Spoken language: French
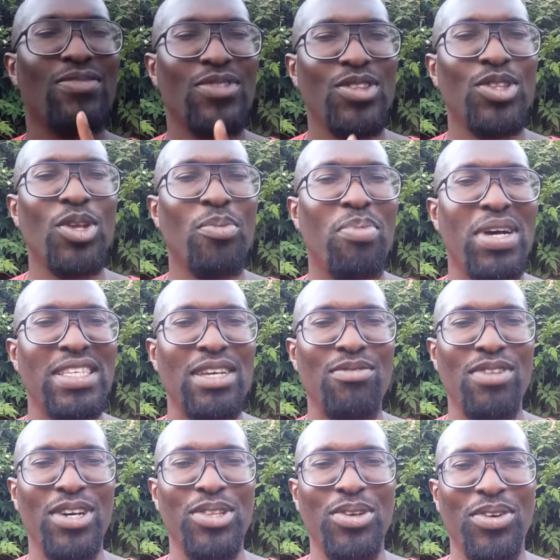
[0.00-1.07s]
ne pas
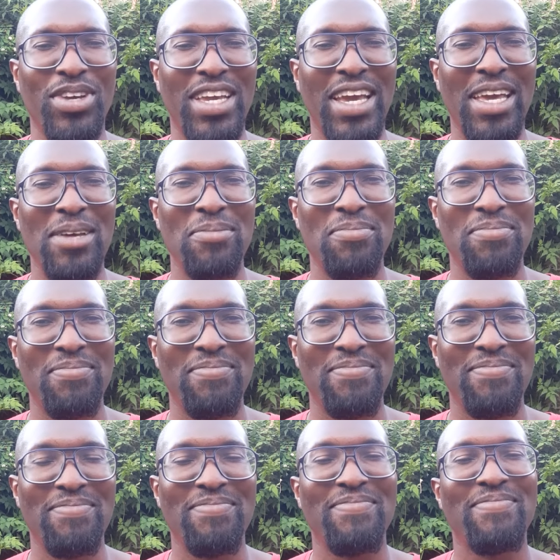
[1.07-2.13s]
avoir de regrets.
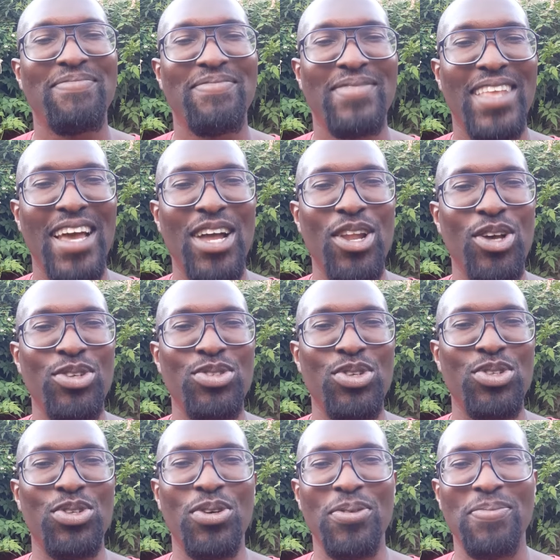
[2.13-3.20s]
Alors
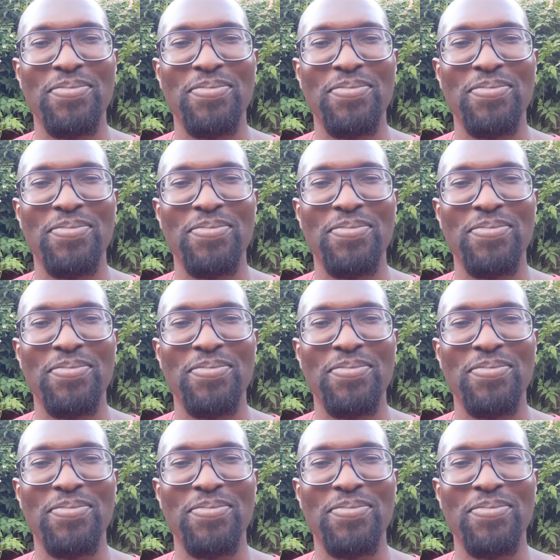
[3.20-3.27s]
jugeons.